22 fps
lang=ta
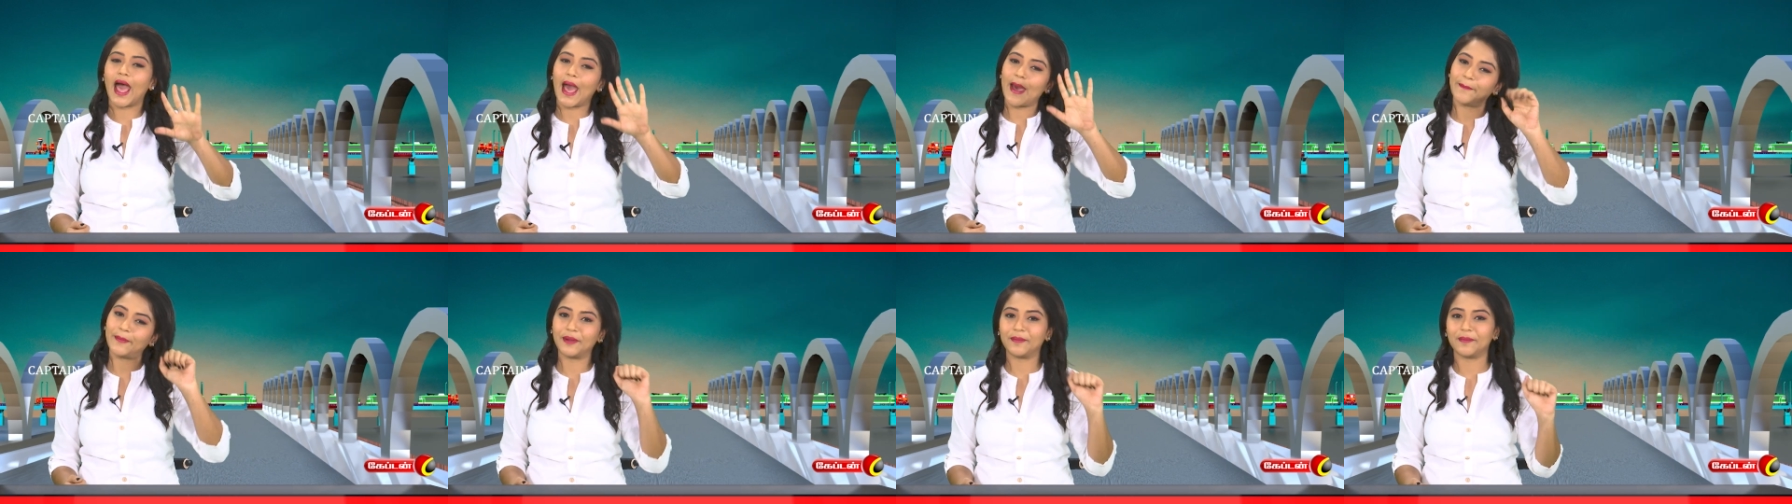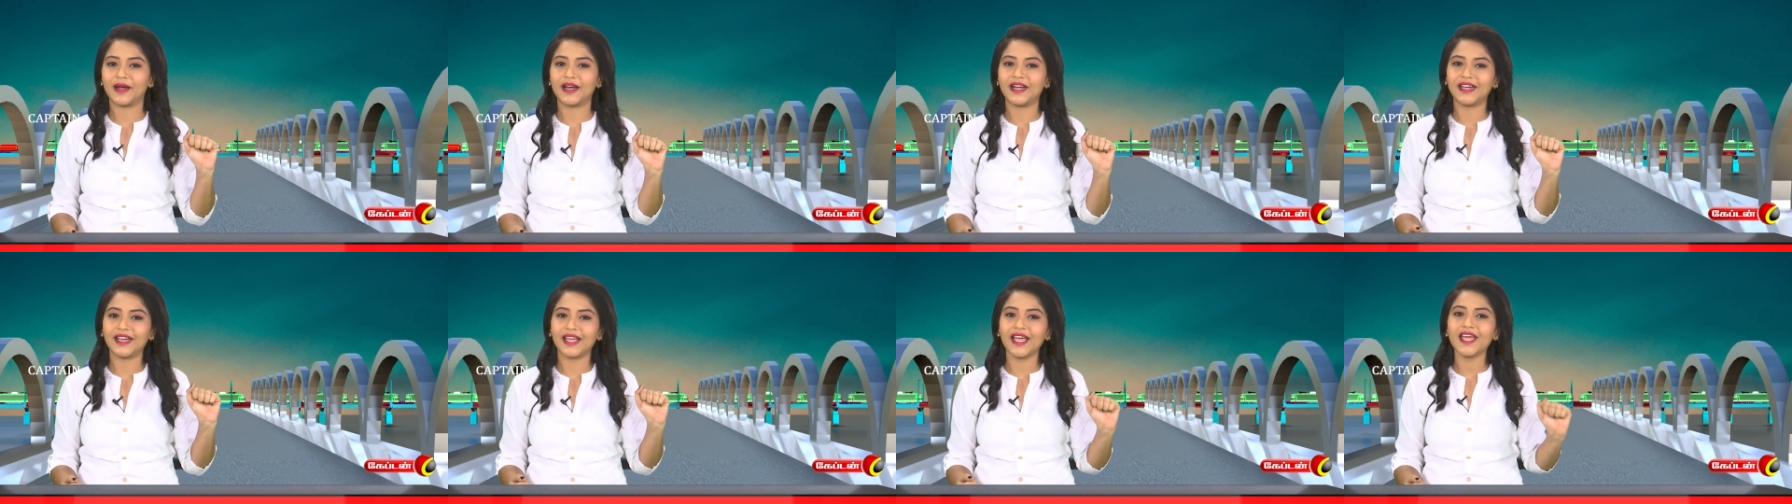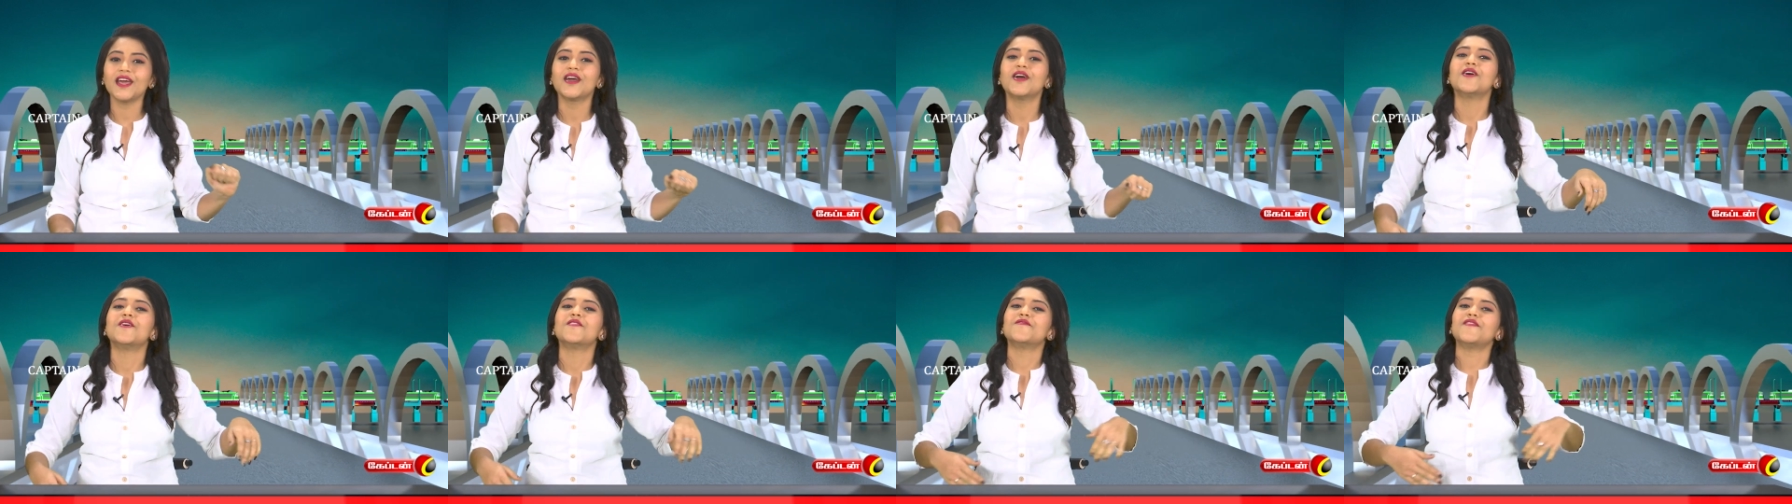ஹாப்பி மண்டே
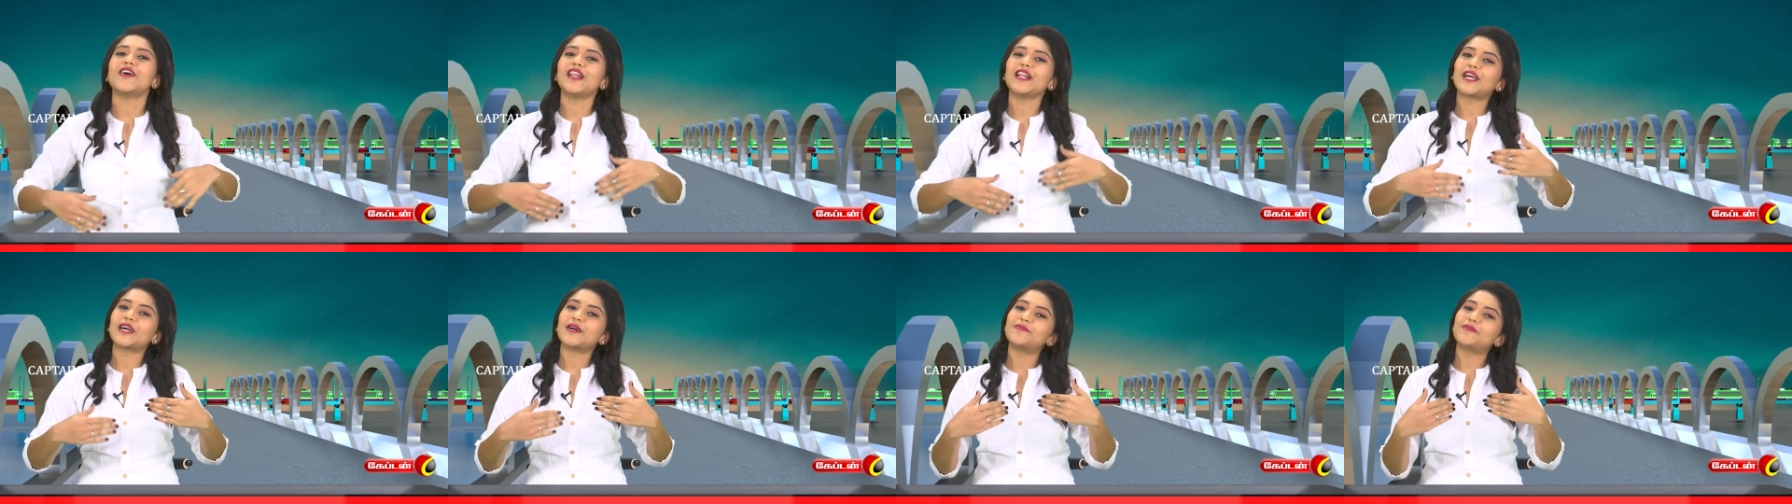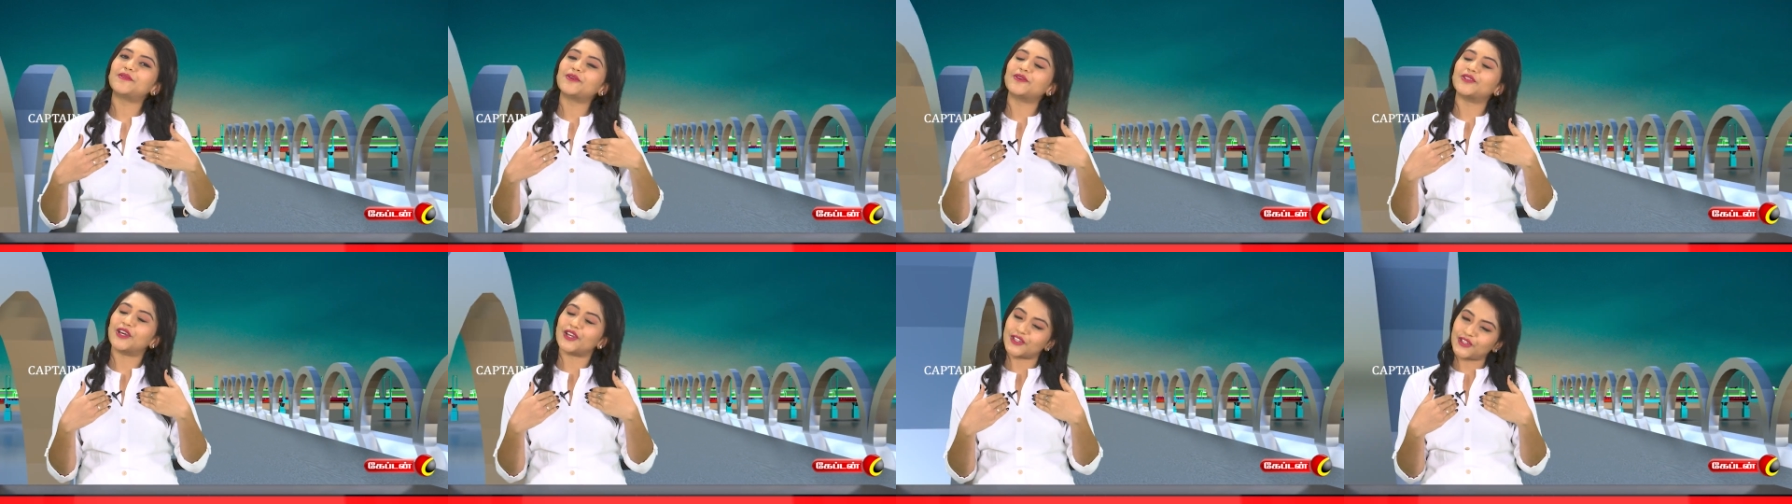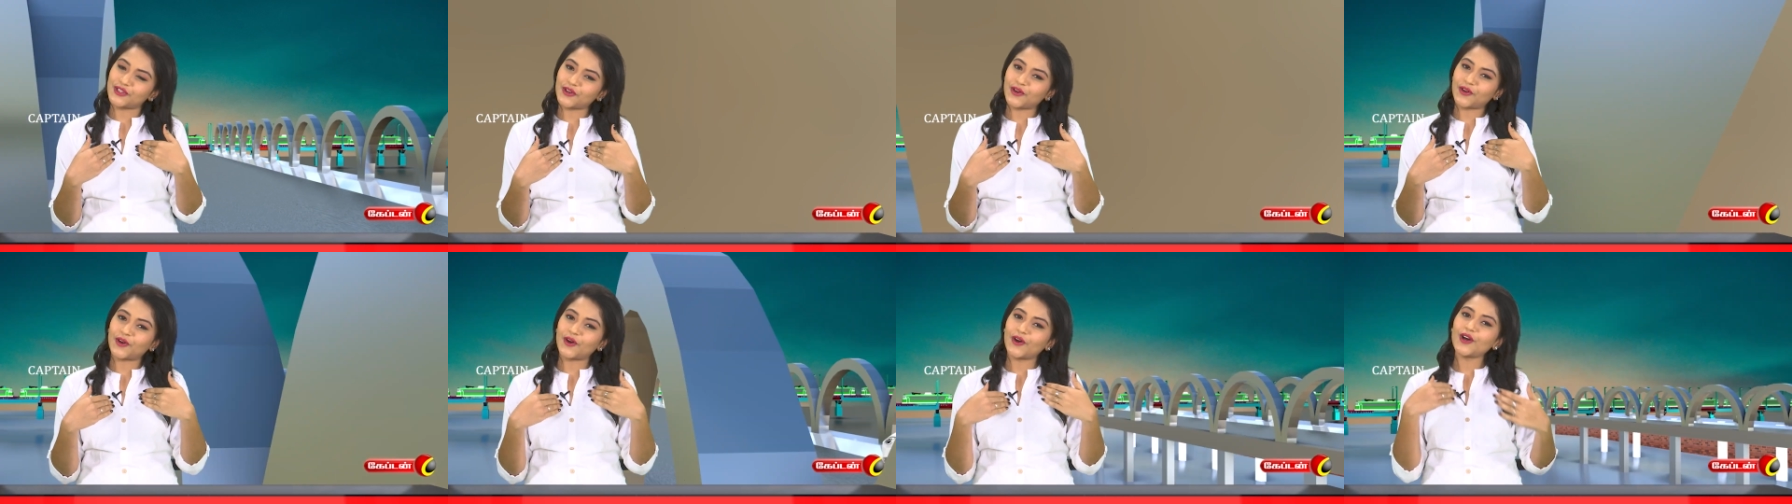வெல்கம் டு த
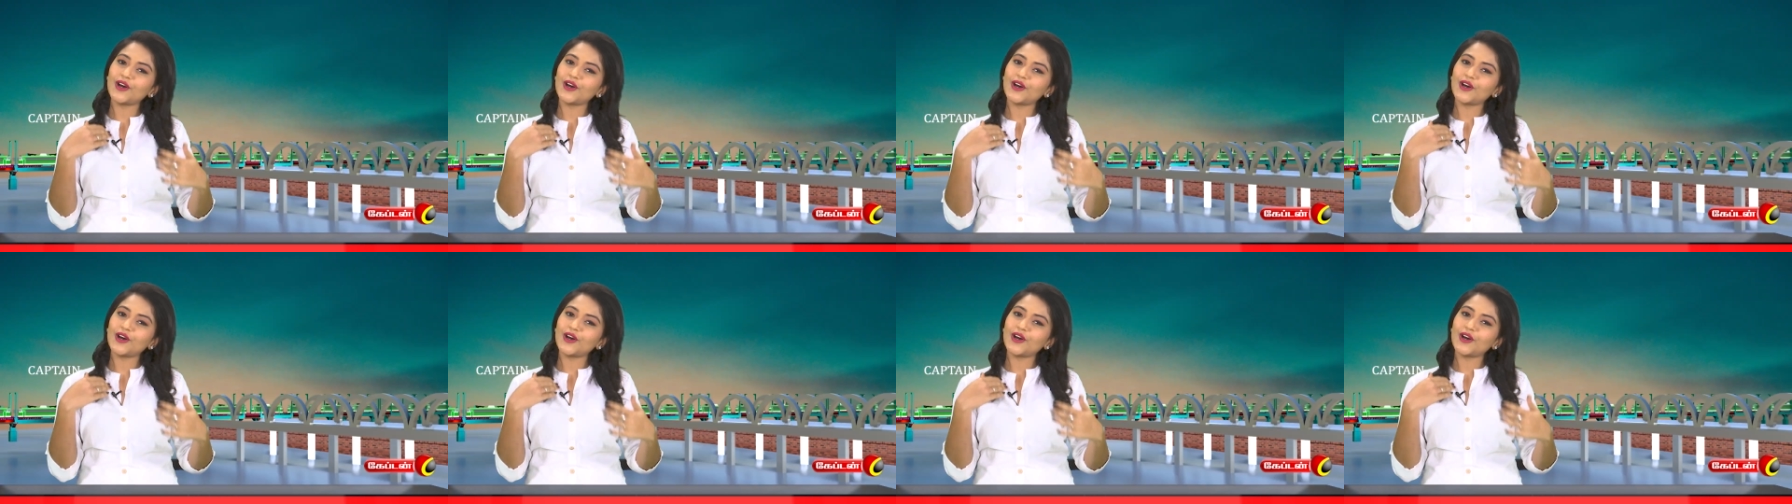ஷோ